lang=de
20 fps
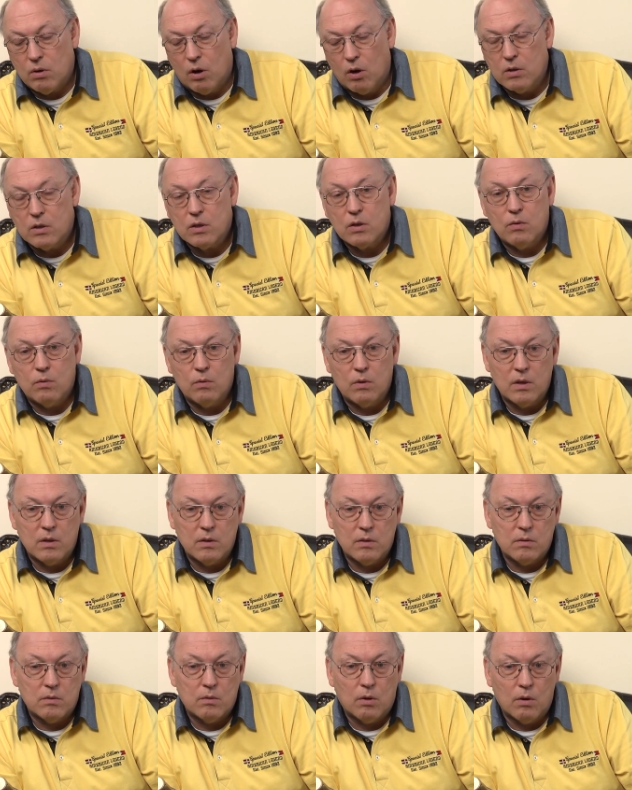
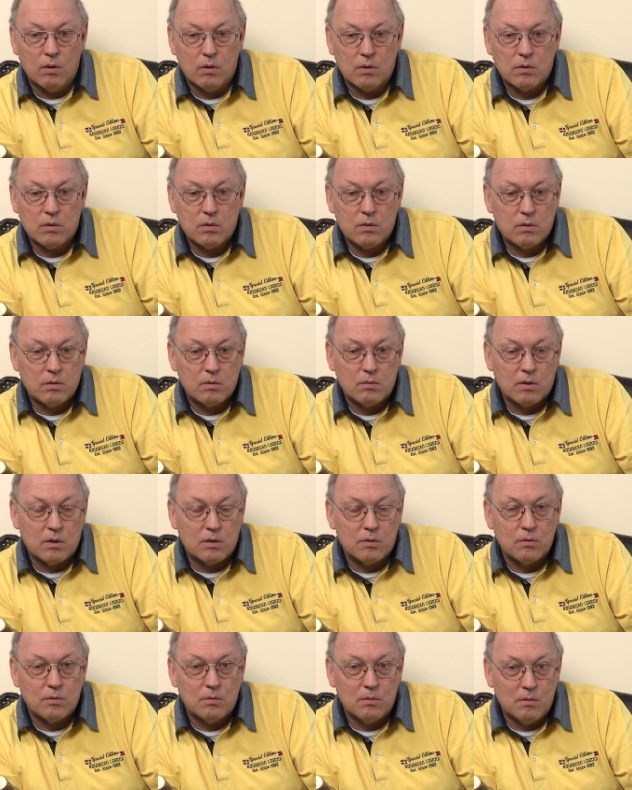Holzkohlen, Holz oder
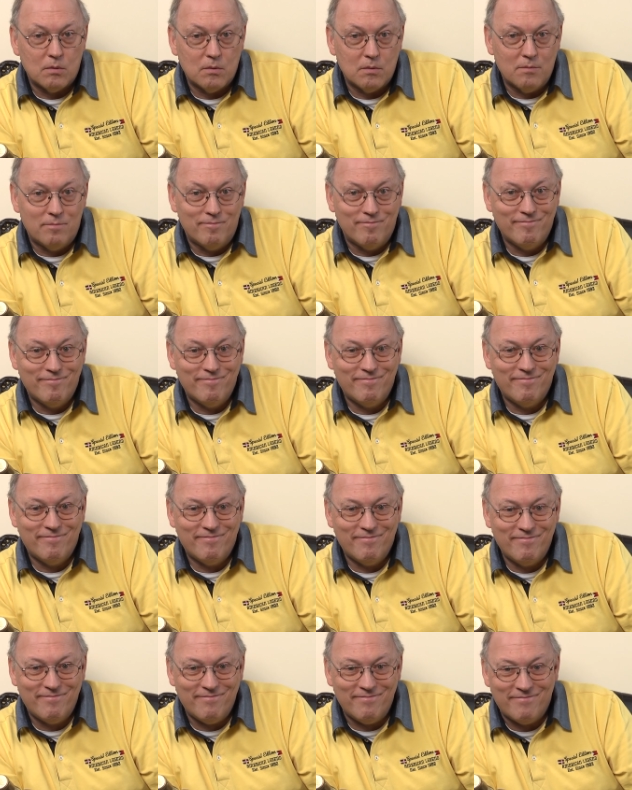so.
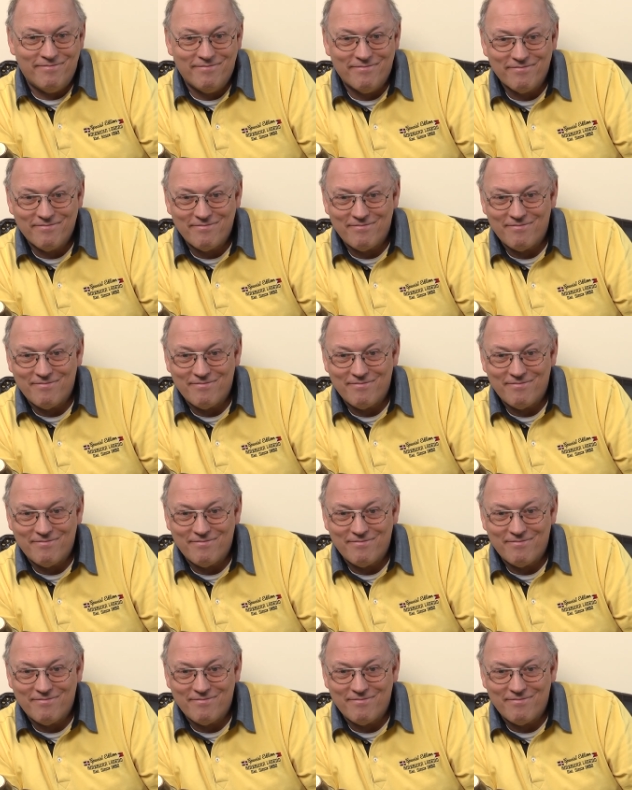Hm.